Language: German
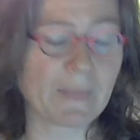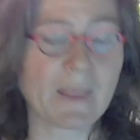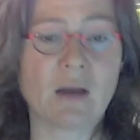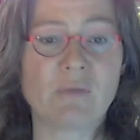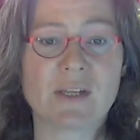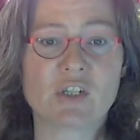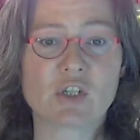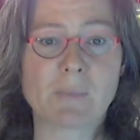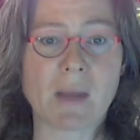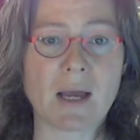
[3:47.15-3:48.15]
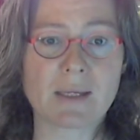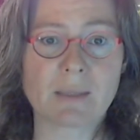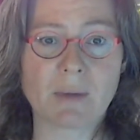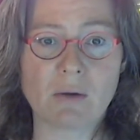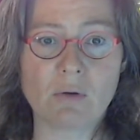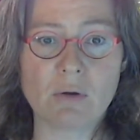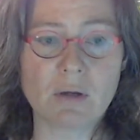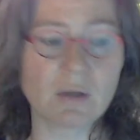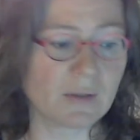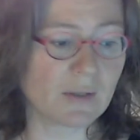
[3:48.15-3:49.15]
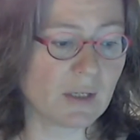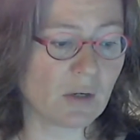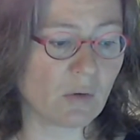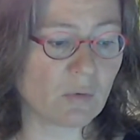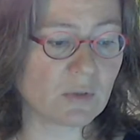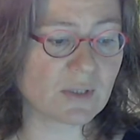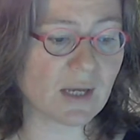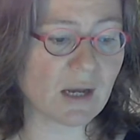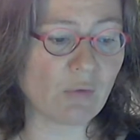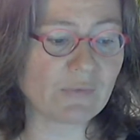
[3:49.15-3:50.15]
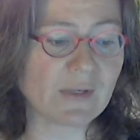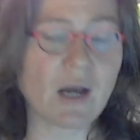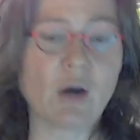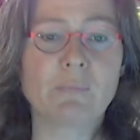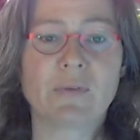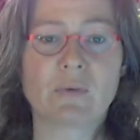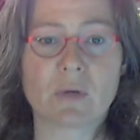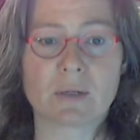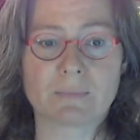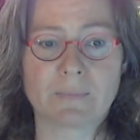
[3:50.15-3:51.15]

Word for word: auf einen Sprachgebrauch und auf die Hauptfigur.